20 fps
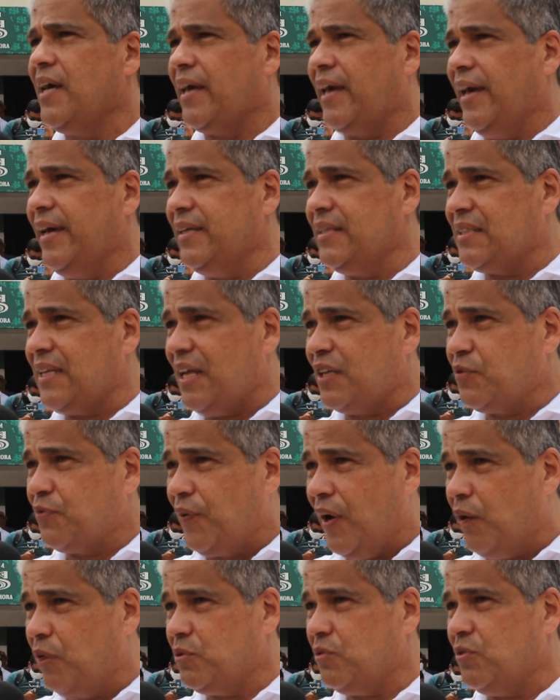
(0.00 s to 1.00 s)
que é esse
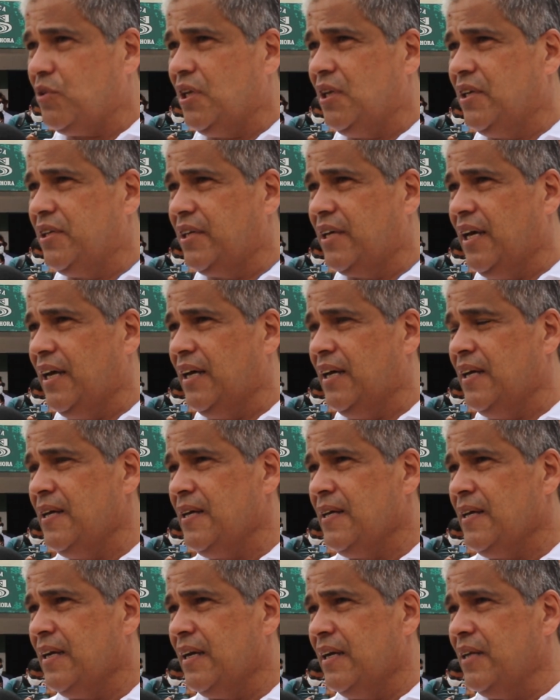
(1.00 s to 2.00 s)
asfalto que liga
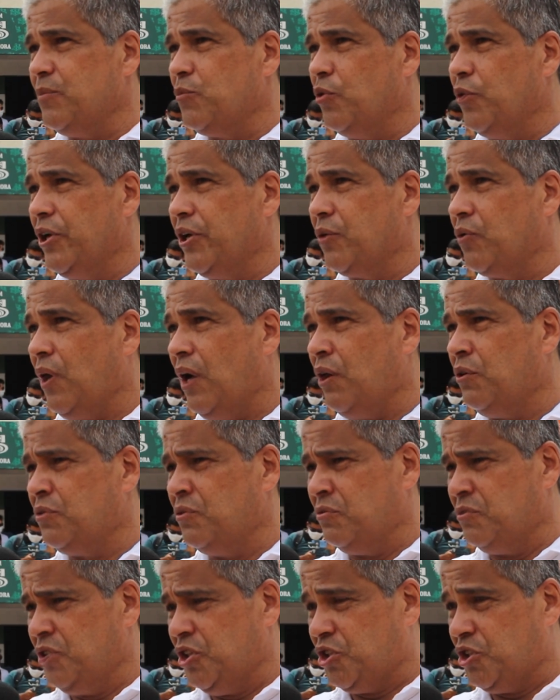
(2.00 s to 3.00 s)
Limoeiro ao
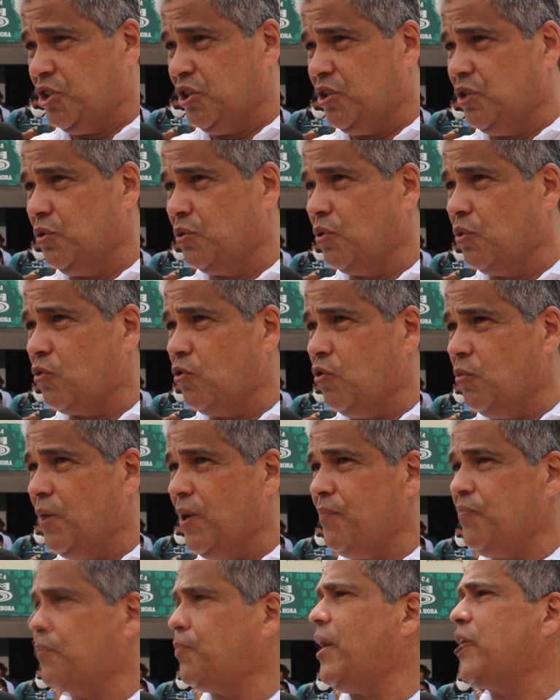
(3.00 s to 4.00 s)
distrito de
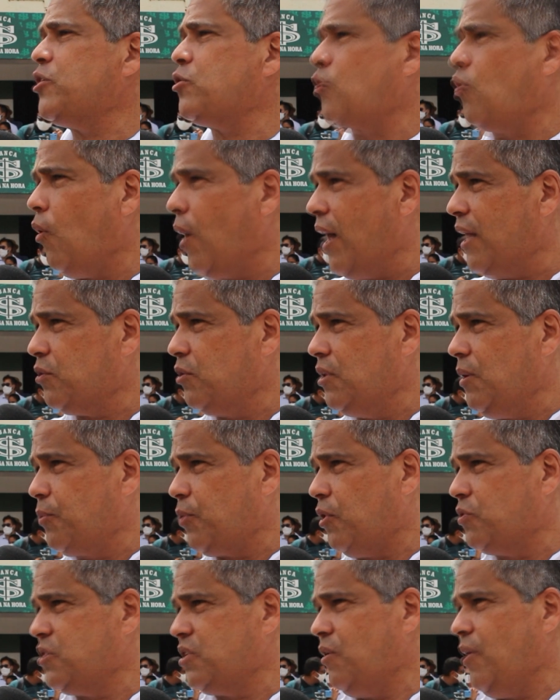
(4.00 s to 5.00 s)
Urucuba, vai escoar toda a
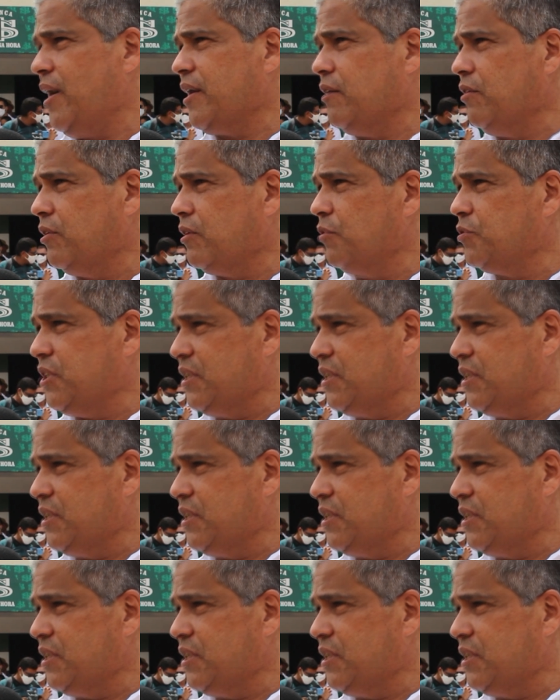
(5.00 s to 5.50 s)
produção agrícola.